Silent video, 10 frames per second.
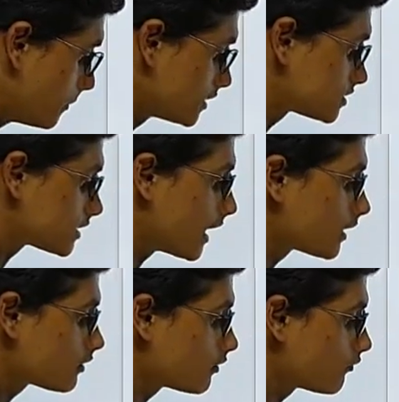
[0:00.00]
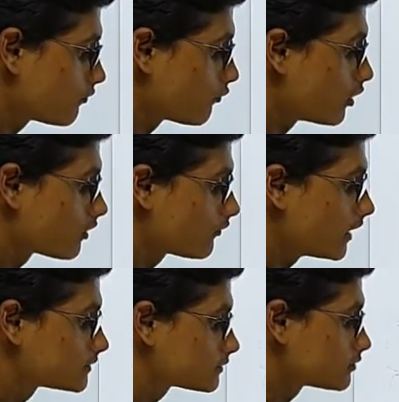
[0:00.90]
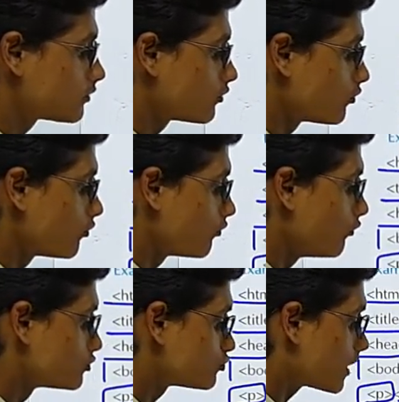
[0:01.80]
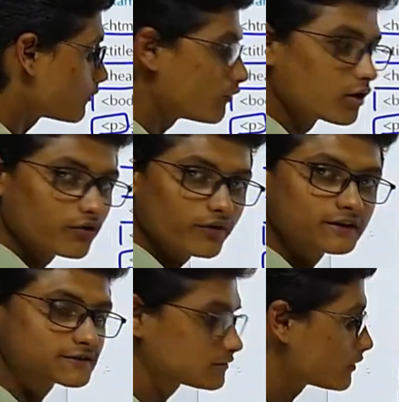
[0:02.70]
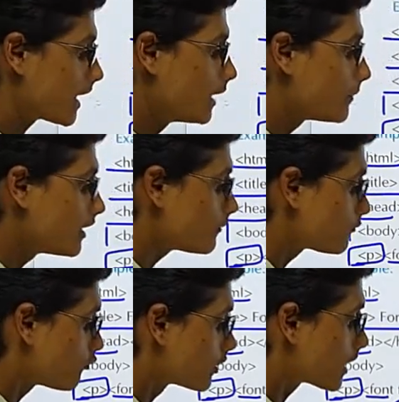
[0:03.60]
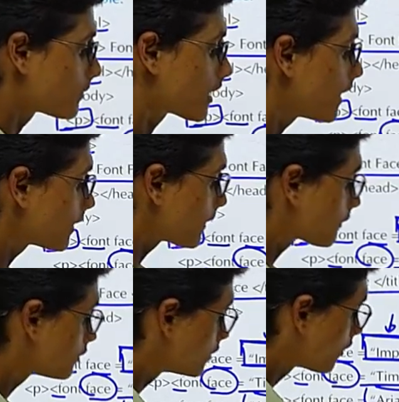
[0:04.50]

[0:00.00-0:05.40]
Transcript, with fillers: पी स्टार्ट फॉन्ट फेस फ्यूचरा फॉन्ट फेस टाइप है फॉन्ट का प्रकार एक